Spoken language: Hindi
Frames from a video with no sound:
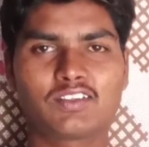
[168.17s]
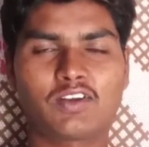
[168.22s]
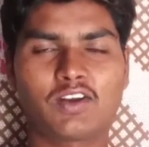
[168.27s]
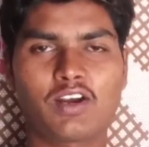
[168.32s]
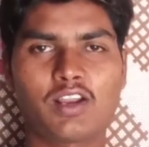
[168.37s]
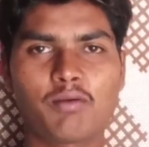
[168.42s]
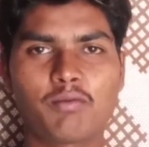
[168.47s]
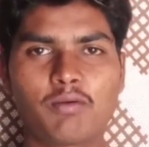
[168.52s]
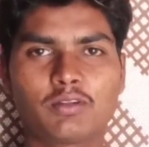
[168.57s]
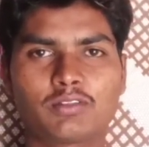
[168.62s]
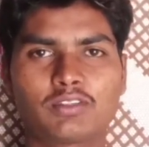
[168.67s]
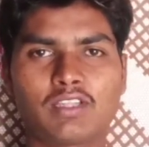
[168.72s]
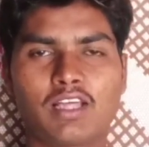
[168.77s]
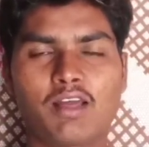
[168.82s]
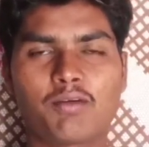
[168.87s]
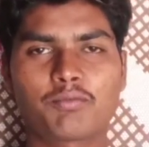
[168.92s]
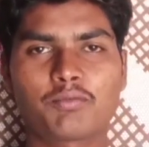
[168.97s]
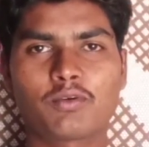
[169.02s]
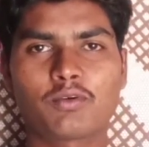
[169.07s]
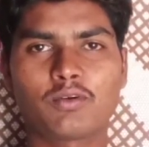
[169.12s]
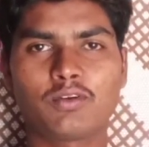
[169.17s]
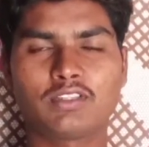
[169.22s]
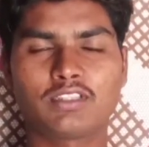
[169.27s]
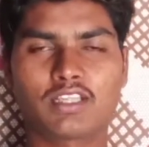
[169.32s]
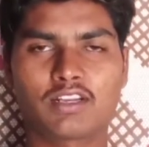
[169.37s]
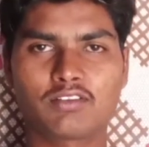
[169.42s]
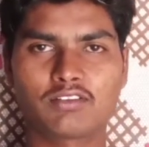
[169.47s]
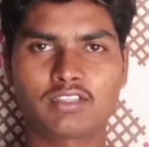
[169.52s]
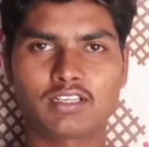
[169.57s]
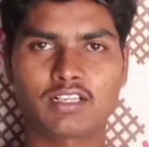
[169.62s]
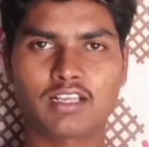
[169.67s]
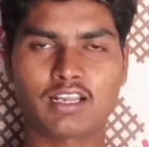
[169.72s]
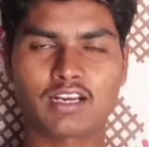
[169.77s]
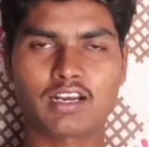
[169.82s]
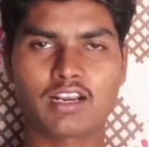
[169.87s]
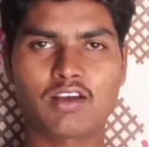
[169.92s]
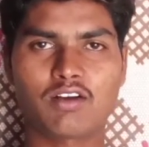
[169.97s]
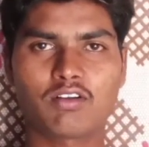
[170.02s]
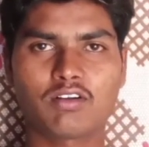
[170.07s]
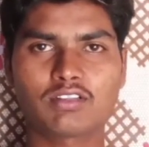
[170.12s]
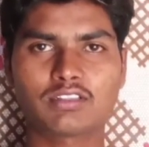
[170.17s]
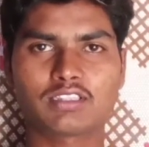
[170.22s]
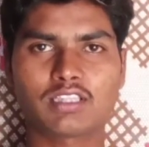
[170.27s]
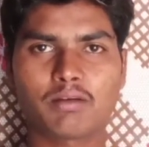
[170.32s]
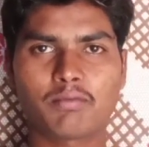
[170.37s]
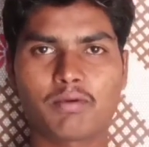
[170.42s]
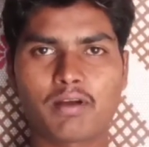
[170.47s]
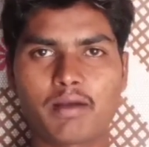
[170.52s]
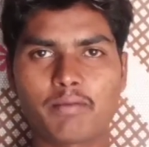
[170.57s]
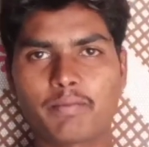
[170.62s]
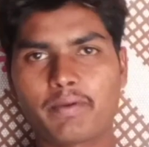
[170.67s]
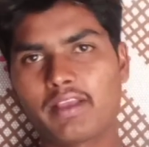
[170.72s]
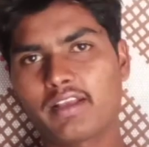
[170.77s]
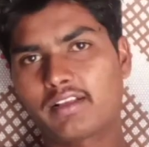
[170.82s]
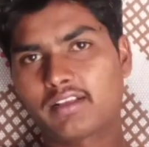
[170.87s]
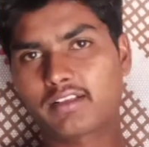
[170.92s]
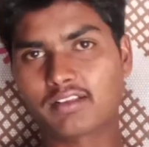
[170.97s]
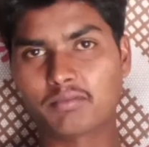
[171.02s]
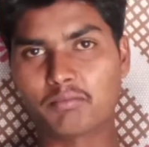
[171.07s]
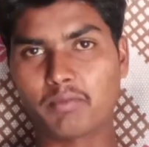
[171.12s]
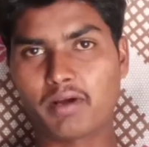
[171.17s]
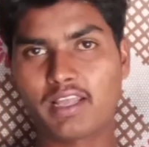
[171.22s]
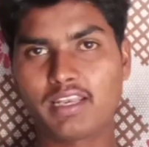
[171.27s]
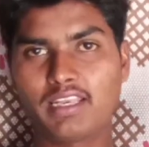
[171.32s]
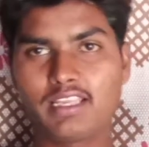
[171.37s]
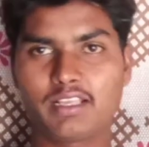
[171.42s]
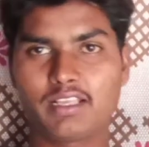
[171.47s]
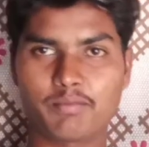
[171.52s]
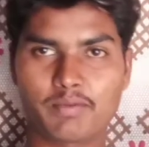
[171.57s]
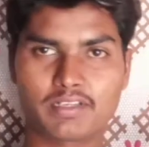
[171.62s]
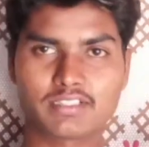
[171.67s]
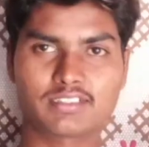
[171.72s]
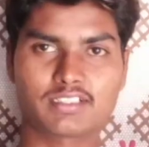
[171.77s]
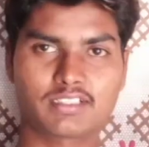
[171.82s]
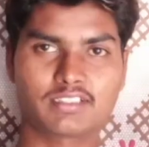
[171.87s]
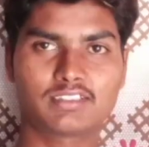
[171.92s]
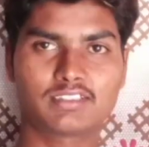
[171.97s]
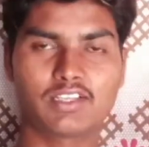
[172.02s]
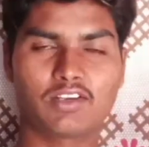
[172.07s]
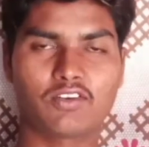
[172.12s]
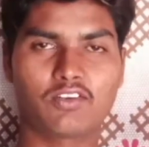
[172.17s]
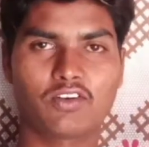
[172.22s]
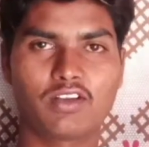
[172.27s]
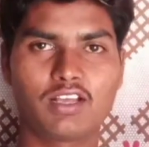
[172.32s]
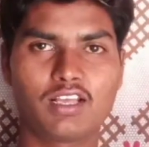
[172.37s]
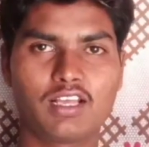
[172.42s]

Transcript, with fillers: थोड़ा बहुत आपको इधर उधर करना होगा तब आप एक मालिक बन सकते हो